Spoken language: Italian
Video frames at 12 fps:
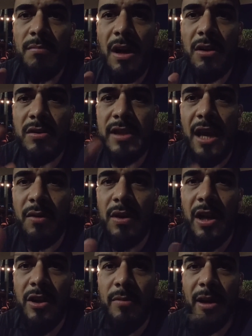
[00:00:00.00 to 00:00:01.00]
Ma cos'è
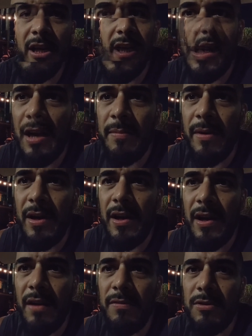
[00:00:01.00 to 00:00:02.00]
quella roba lì? gamba
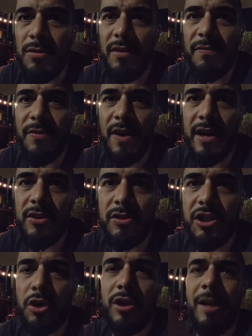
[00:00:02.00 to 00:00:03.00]
ha avuto un infarto. E
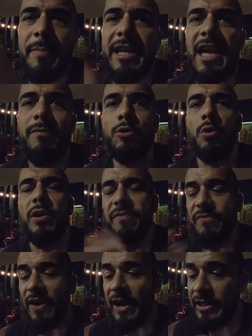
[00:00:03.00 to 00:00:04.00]
secondo te perché ha avuto un
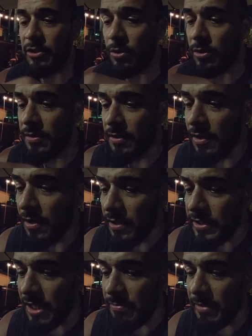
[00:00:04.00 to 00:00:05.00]
infarto?
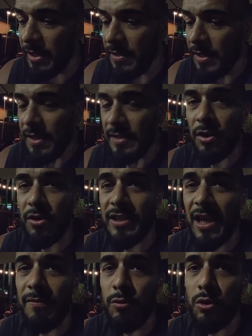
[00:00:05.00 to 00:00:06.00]
Dimmi, secondo te
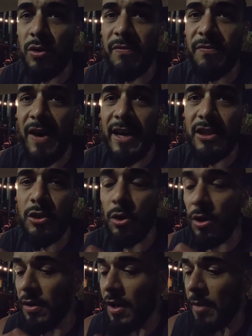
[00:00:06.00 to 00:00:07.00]
ha avuto un
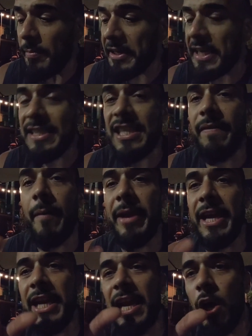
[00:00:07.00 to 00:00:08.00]
infarto perché stava
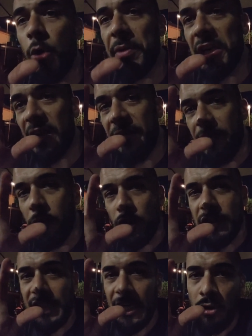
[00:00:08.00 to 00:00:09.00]
bene o perché aveva uno
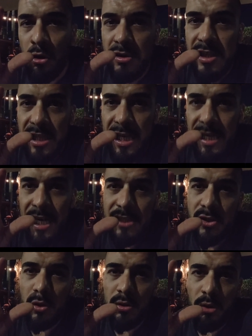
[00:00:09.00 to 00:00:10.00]
strato così di
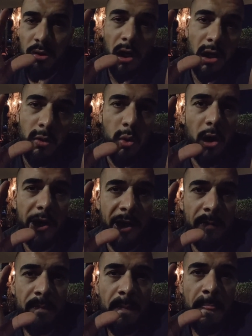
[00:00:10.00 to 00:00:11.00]
grasso intorno al
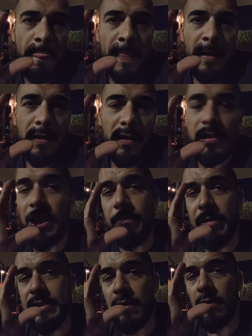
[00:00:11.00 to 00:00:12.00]
cuore?
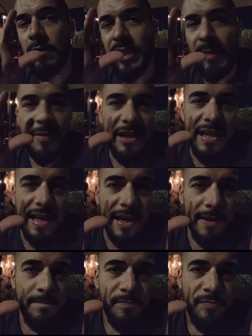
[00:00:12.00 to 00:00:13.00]
Dimmi, secondo te
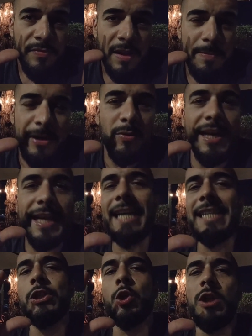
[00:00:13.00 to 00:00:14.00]
perché? Per quale
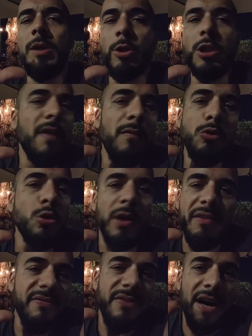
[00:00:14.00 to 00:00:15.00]
cazzo di motivo ha avuto un
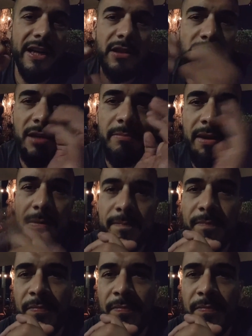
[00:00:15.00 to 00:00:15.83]
infarto? Dimmi.